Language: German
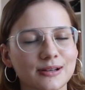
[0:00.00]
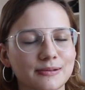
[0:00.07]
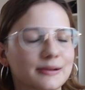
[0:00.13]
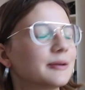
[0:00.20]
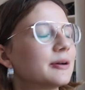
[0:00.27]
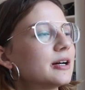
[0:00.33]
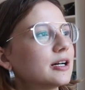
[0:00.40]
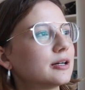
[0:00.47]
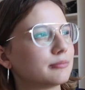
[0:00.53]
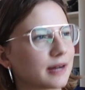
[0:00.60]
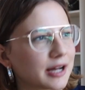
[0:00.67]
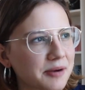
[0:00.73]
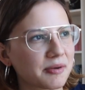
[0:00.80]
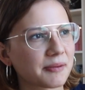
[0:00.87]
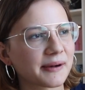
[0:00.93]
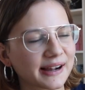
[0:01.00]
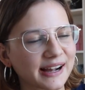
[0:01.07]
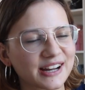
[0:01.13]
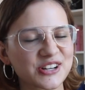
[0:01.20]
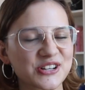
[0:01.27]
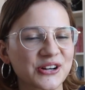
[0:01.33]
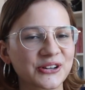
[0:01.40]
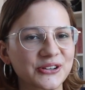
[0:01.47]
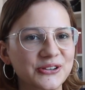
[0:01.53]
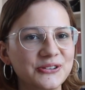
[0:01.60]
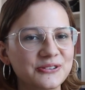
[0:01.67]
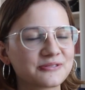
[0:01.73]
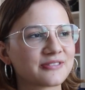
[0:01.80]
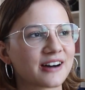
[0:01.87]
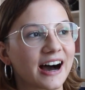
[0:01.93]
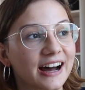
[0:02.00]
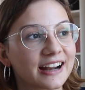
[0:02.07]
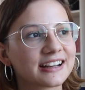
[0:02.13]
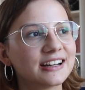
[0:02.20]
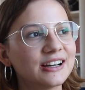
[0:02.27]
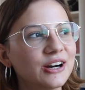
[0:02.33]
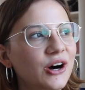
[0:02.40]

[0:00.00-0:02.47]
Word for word: Aber meine Mama kann schon gut fahren.